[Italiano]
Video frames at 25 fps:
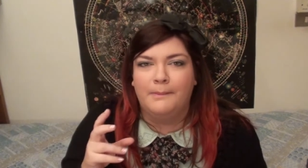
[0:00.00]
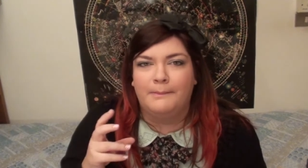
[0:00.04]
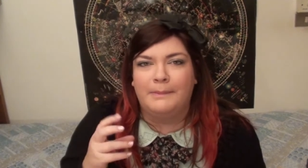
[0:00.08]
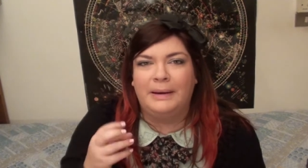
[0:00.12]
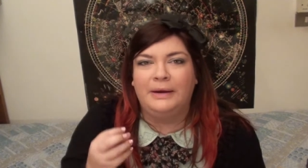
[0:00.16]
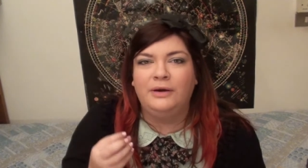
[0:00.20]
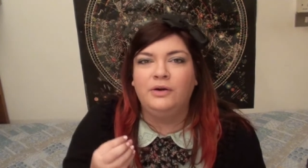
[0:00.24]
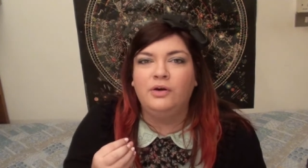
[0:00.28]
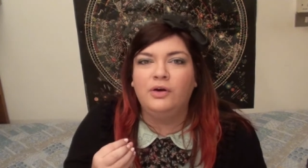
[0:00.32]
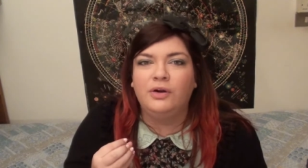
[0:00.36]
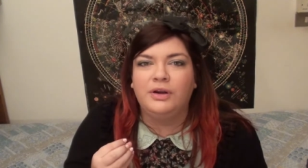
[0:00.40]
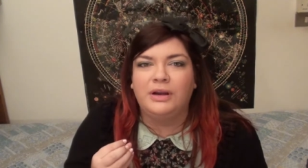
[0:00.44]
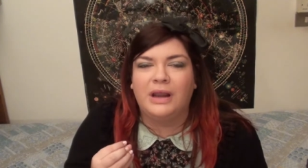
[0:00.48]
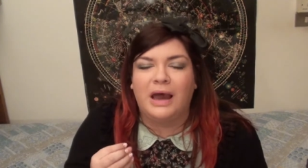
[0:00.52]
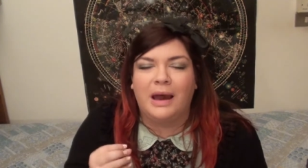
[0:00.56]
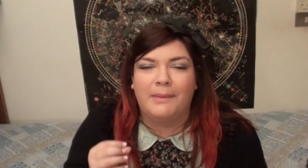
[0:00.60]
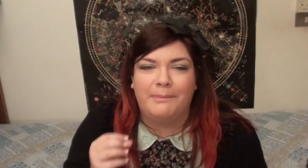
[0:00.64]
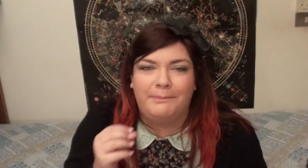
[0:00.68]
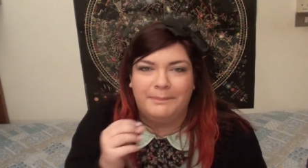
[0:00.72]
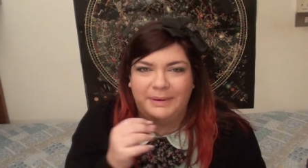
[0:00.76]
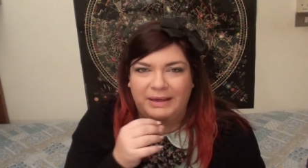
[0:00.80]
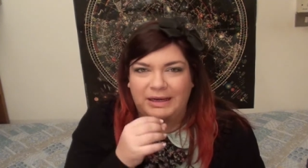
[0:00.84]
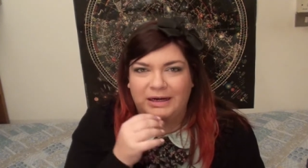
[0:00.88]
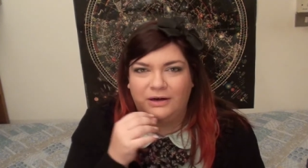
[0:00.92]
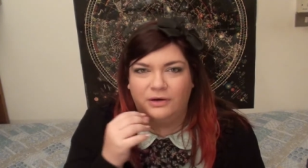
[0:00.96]
ma non
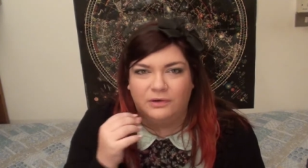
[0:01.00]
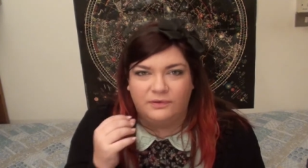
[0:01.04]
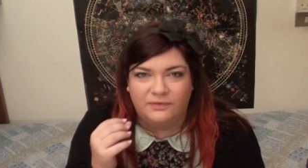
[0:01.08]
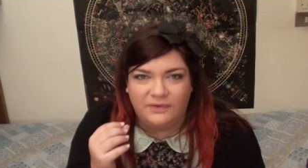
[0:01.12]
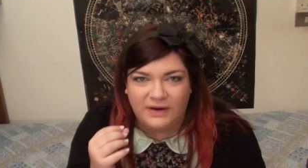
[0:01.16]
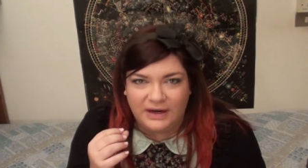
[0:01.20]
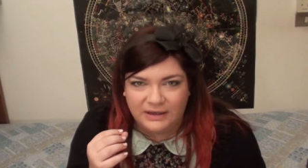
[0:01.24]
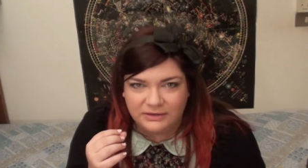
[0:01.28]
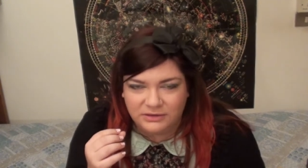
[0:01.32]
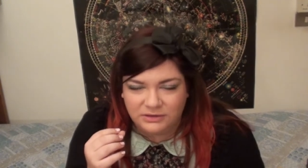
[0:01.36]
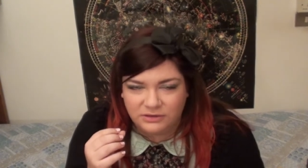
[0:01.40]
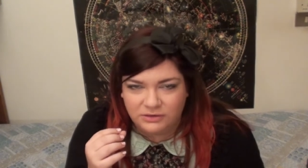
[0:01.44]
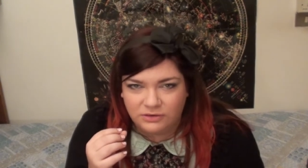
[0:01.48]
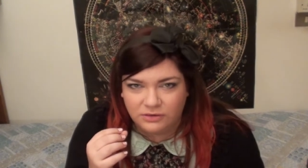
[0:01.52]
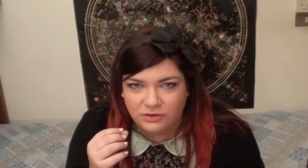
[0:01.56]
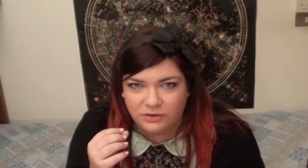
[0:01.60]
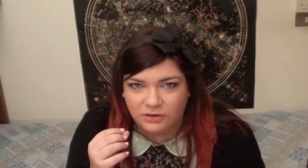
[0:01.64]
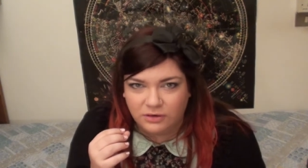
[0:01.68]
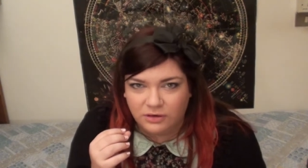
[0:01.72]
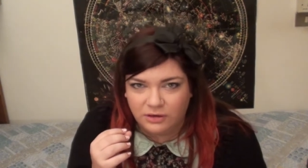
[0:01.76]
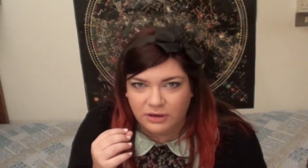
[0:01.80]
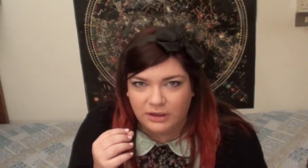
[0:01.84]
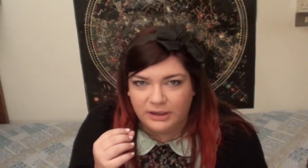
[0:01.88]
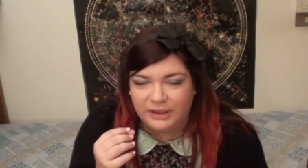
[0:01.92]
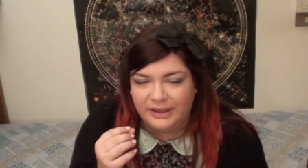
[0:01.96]
appena l'ho
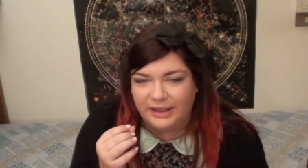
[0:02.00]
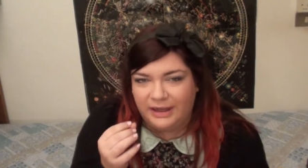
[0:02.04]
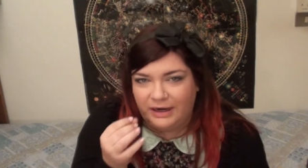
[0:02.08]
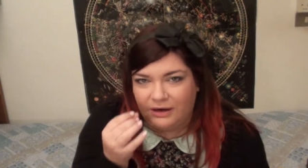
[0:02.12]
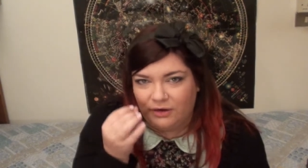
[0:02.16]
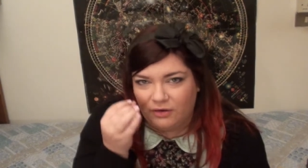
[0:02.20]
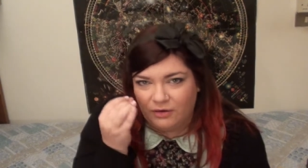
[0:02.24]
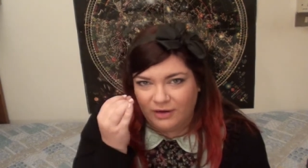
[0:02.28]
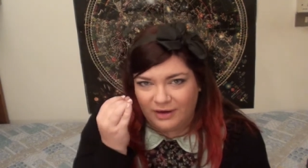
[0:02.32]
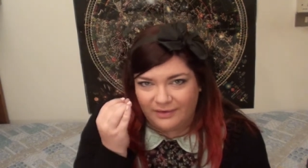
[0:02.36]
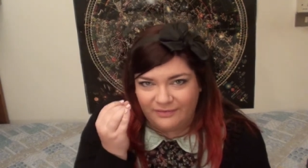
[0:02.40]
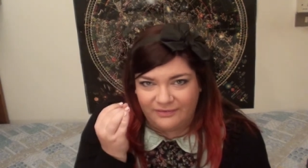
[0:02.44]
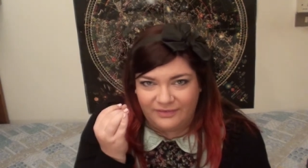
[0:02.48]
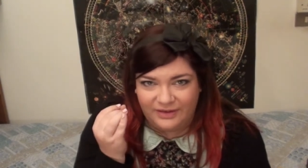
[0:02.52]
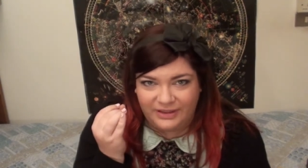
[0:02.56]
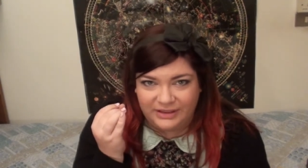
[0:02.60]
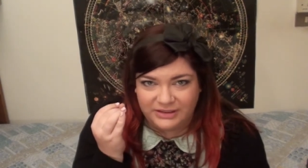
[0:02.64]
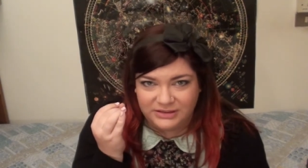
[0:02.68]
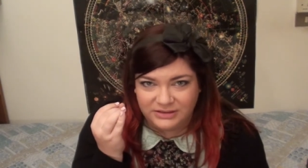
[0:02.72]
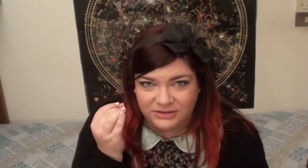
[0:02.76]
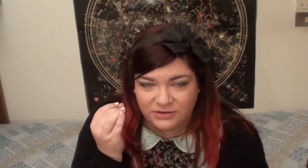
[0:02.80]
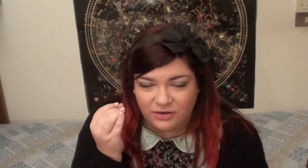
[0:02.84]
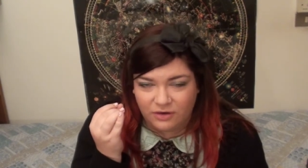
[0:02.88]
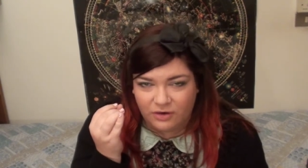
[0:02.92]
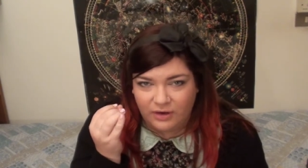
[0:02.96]
fatto che era ancora
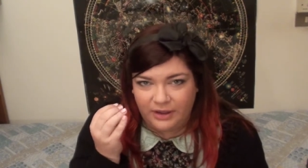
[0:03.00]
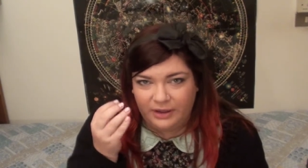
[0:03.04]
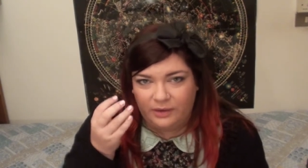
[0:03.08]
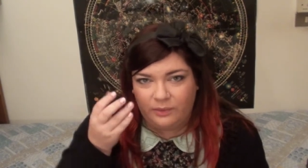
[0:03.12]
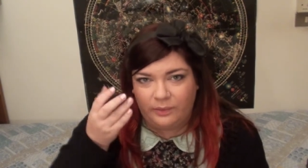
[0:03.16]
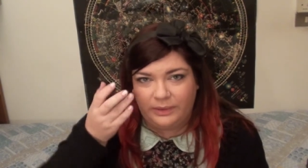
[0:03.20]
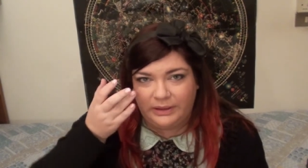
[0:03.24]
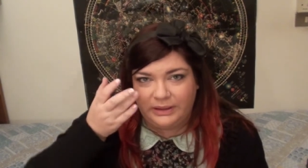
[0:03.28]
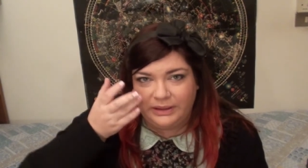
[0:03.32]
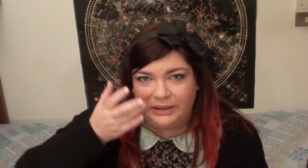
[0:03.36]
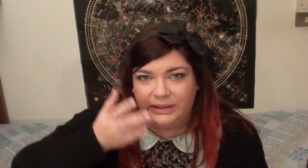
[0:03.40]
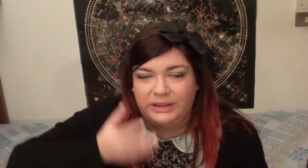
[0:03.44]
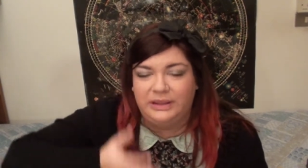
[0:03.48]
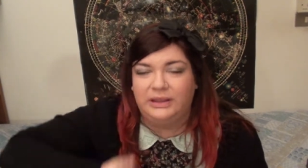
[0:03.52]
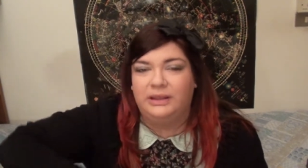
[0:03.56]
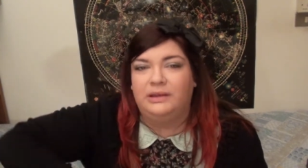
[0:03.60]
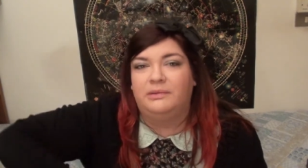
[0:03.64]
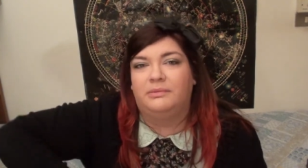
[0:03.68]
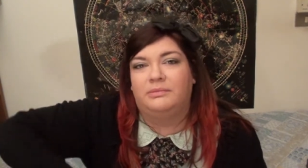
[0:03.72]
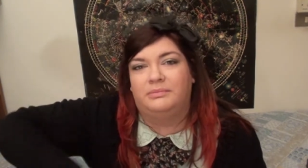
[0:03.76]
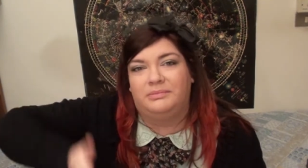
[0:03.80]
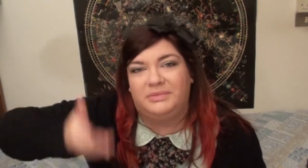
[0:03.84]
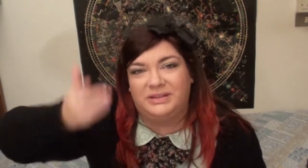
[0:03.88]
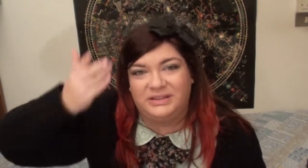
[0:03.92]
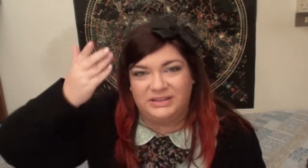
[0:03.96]
fresco e
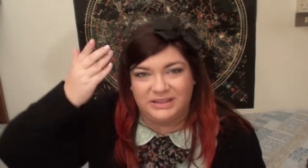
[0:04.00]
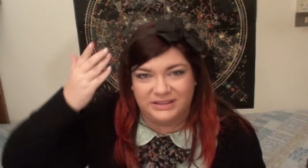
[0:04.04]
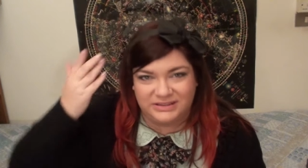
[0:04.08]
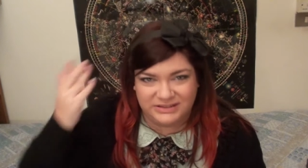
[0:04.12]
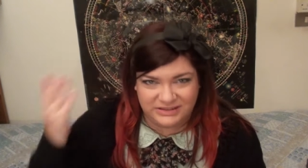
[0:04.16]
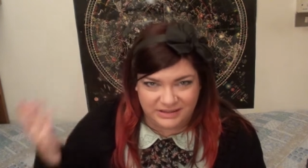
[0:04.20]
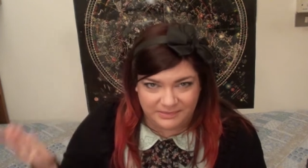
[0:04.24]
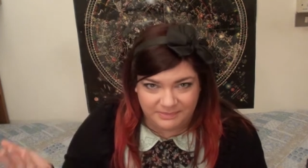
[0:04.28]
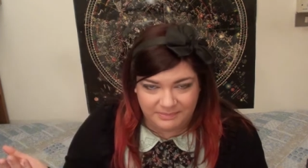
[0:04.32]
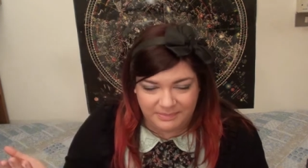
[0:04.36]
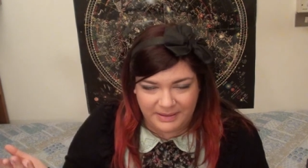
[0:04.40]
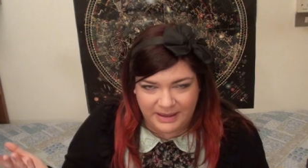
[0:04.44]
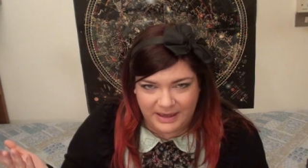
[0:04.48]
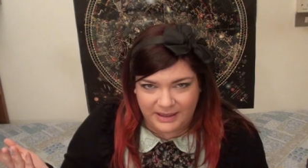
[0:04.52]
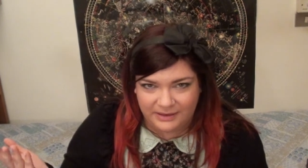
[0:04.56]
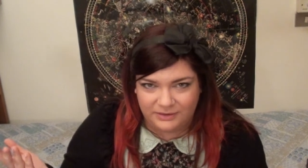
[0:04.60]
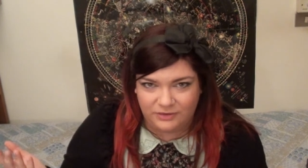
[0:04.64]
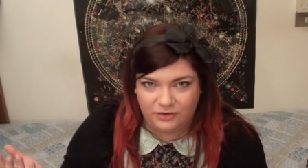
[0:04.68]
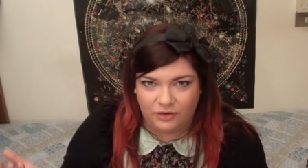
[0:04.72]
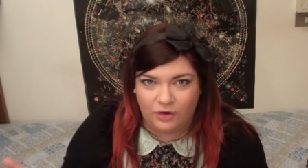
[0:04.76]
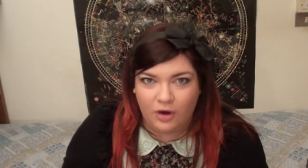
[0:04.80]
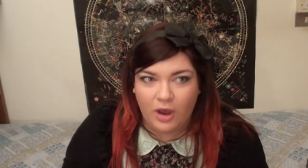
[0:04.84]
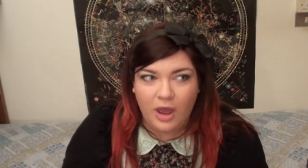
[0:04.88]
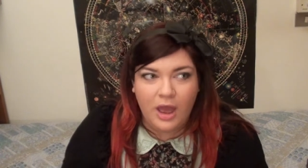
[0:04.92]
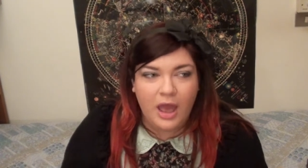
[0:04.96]
quindi mi si è
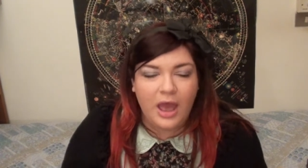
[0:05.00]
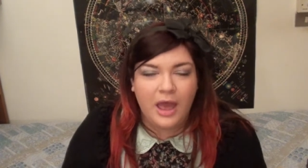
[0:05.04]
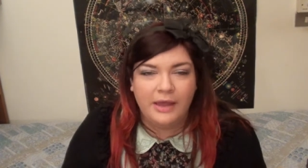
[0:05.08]
stampato